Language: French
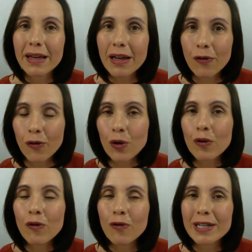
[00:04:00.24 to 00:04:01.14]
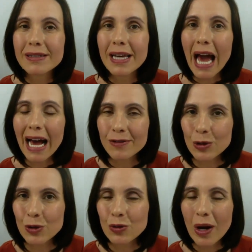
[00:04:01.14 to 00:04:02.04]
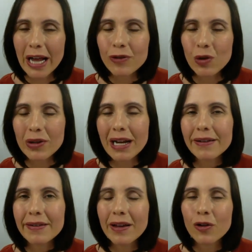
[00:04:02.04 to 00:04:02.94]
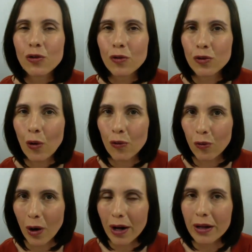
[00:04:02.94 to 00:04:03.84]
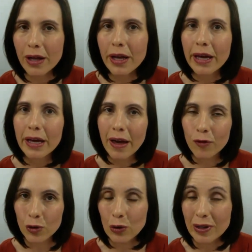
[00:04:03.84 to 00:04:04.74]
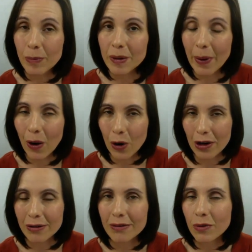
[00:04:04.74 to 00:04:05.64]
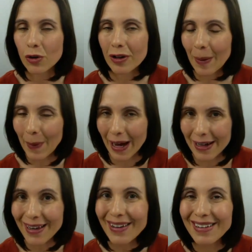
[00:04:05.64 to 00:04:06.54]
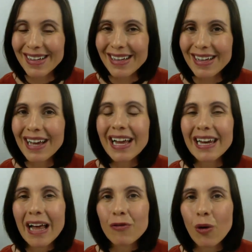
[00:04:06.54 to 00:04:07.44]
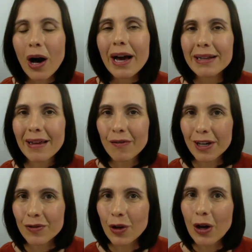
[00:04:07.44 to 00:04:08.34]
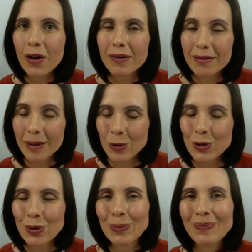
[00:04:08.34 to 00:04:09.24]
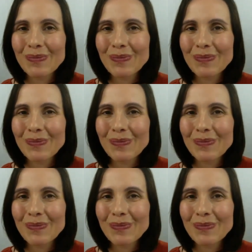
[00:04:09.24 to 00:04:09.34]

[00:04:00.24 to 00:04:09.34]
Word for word: Il faut que vous fassiez attention à la tonalité de votre voix et à votre débit de parole. On en a parlé. La voix est un vecteur d'émotion.